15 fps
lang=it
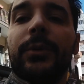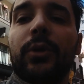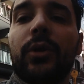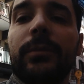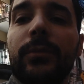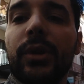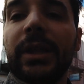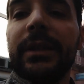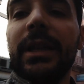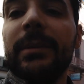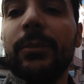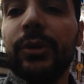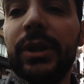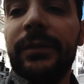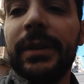l'ormone della
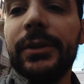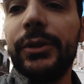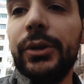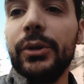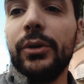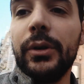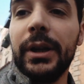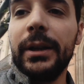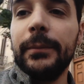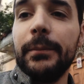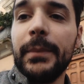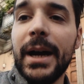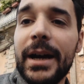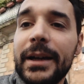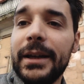motivazione,
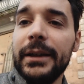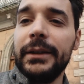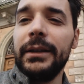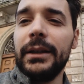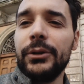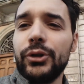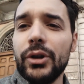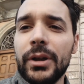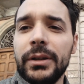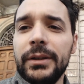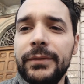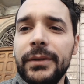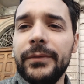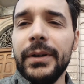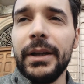ma anche della gioia di
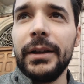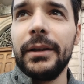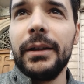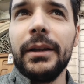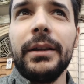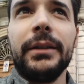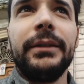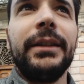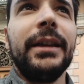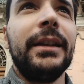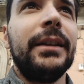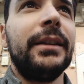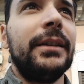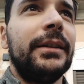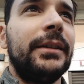vivere,
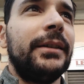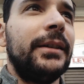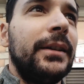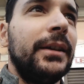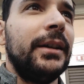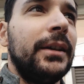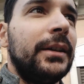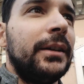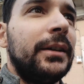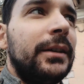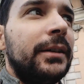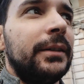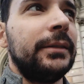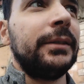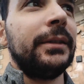del,
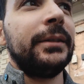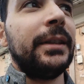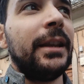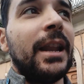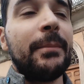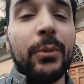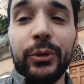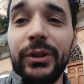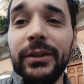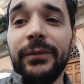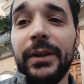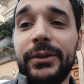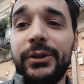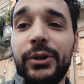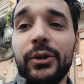eh, della
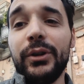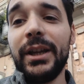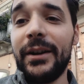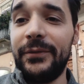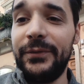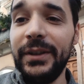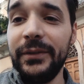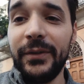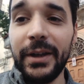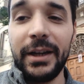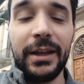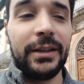motivazione a vivere,